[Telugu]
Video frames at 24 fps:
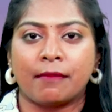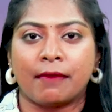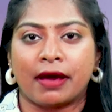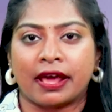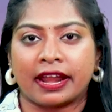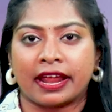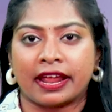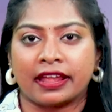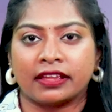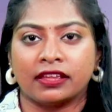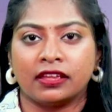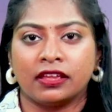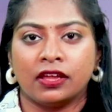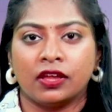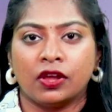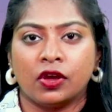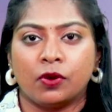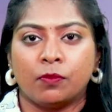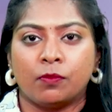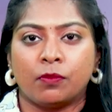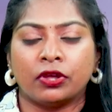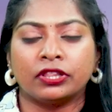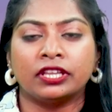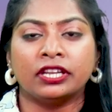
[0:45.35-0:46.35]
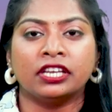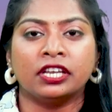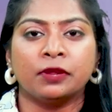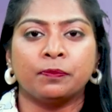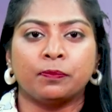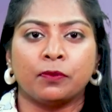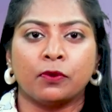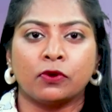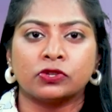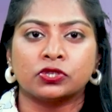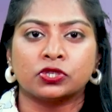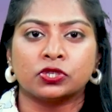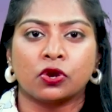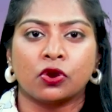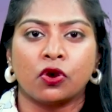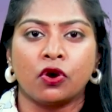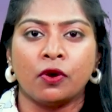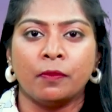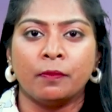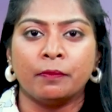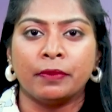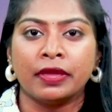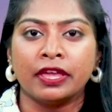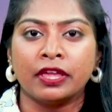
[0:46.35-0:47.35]
గా మారాయి మొదటి పోస్ట్
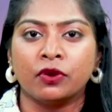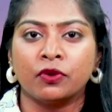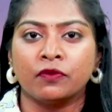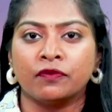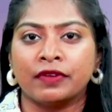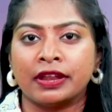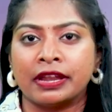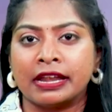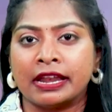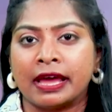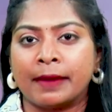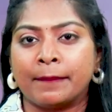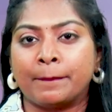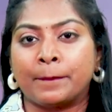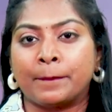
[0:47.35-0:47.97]
లో మీరు విన్న